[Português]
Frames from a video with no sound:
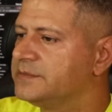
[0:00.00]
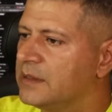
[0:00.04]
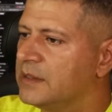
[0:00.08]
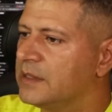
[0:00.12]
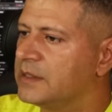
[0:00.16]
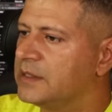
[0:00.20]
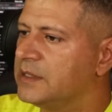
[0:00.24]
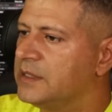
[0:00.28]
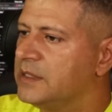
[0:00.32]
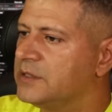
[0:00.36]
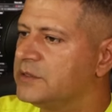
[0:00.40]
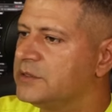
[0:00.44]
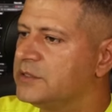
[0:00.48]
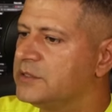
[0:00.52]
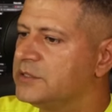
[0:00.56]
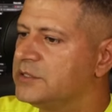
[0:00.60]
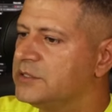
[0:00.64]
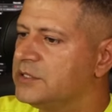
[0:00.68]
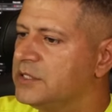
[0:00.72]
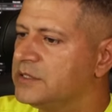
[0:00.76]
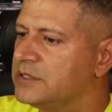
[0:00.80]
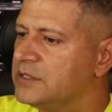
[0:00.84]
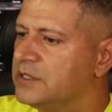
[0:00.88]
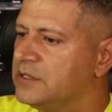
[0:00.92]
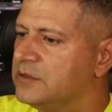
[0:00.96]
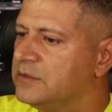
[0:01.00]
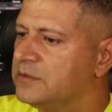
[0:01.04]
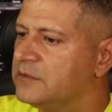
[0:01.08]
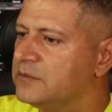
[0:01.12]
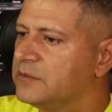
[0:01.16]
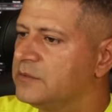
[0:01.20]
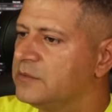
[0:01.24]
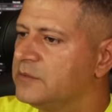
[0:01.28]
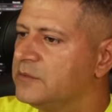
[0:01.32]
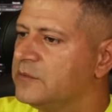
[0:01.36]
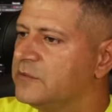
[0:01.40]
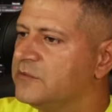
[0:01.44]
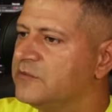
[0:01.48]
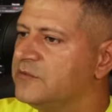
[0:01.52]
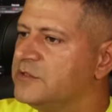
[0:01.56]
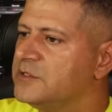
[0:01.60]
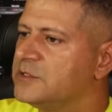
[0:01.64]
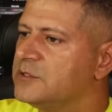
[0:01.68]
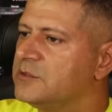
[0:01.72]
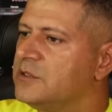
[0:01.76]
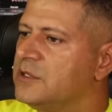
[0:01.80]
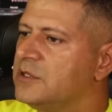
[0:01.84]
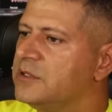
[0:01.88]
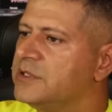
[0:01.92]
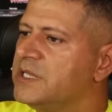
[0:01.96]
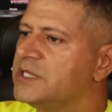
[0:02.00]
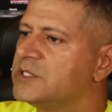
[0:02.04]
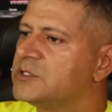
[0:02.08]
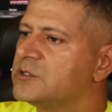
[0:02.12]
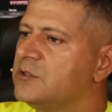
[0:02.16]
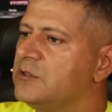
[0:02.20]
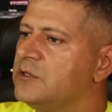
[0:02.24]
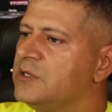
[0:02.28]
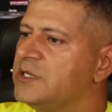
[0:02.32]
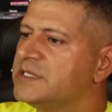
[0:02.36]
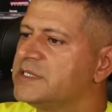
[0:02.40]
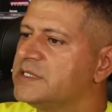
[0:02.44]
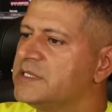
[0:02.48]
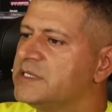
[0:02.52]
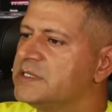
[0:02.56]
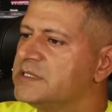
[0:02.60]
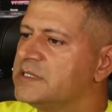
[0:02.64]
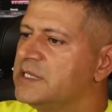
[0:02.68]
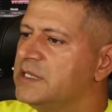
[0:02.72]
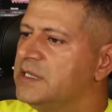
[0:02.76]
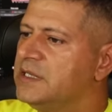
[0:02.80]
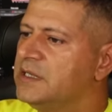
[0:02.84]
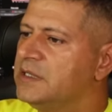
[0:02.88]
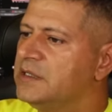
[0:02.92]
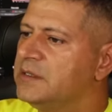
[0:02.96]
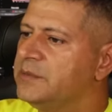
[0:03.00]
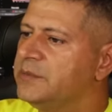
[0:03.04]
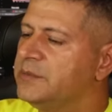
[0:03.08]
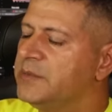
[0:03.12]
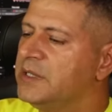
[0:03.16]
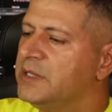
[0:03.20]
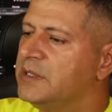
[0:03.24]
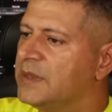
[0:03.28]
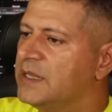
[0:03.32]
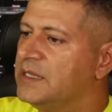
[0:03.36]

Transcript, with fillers: Aqui a gente já tem um visual das costas dela.